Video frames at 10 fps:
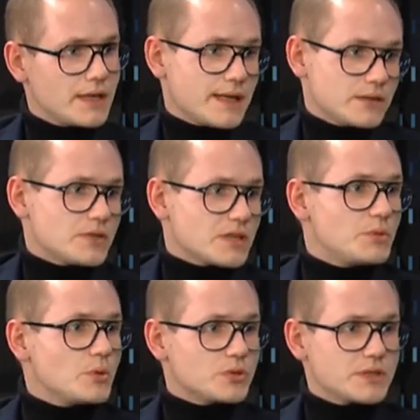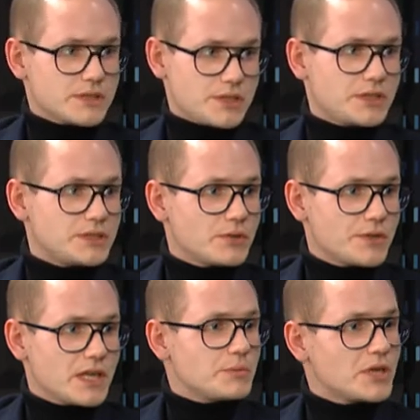A to tak było, to jest nasza
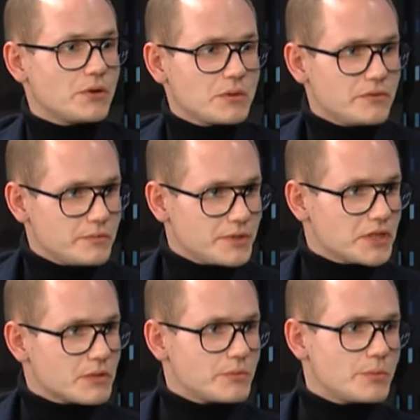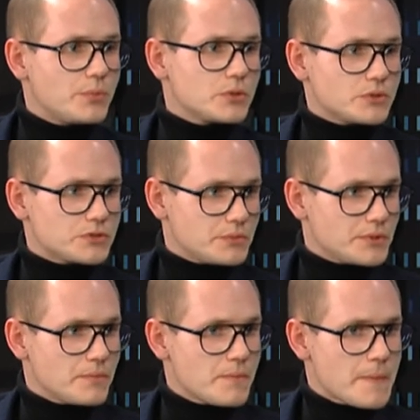historia i my tego nie mówimy, nie robimy po to,
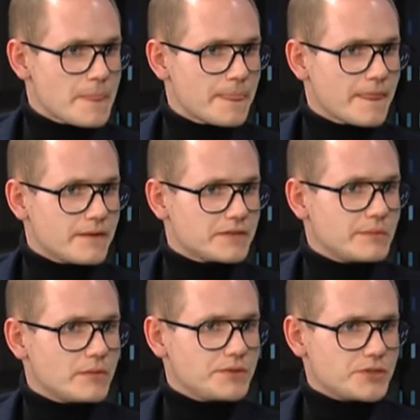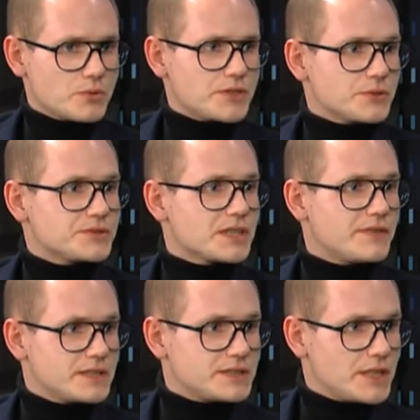żeby w tym momencie szukać
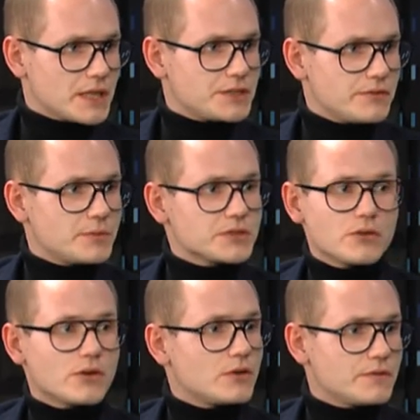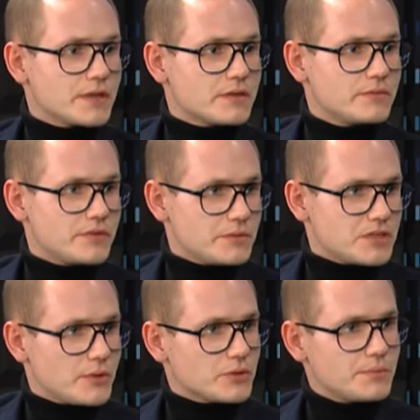konsekwencji jakichś wobec kogokolwiek. Mówimy,
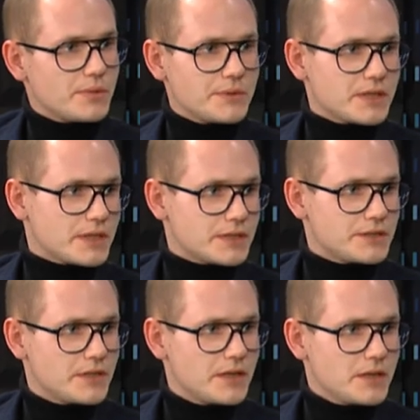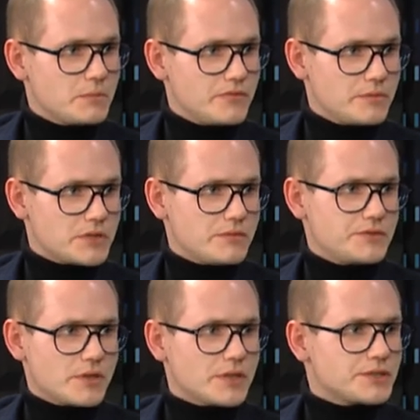żeby o tym pamiętać, mówimy, żeby
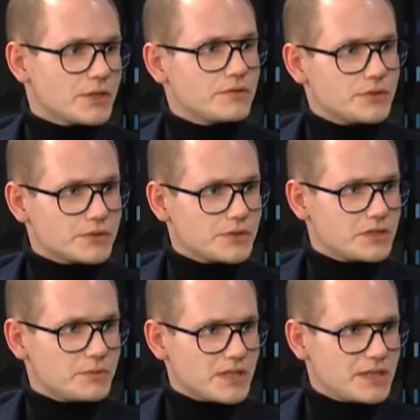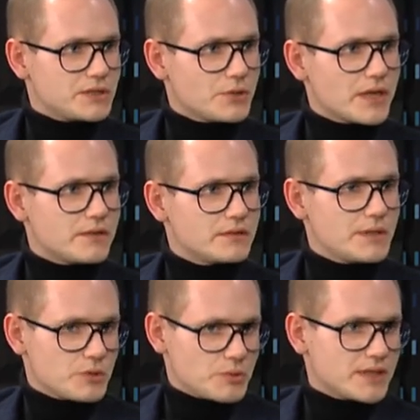wyciągać z tego wnioski, żeby ta historia
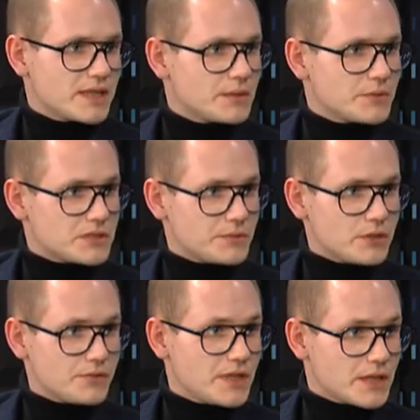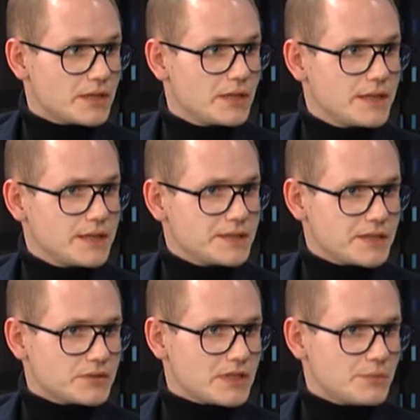nie poszła nadaremnie, żeby te ofiary
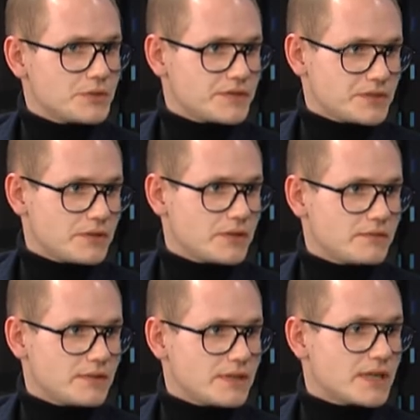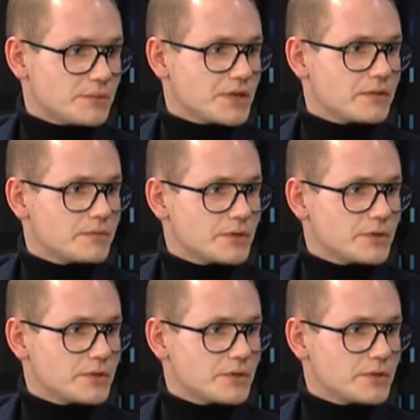nie zostały poświęcone nadaremnie.